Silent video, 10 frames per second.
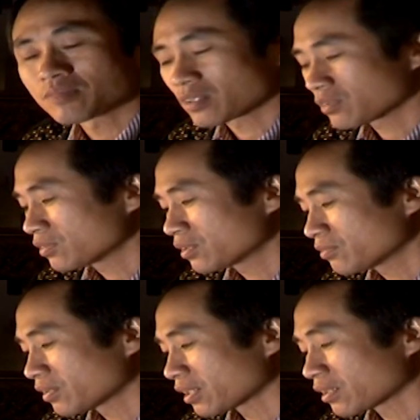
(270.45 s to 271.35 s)
mà nó cũng
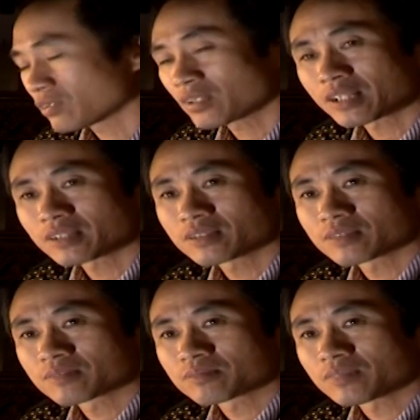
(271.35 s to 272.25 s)
không phải là có ngay.
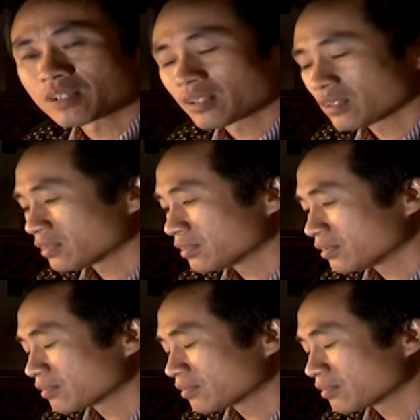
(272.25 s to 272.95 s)
Mà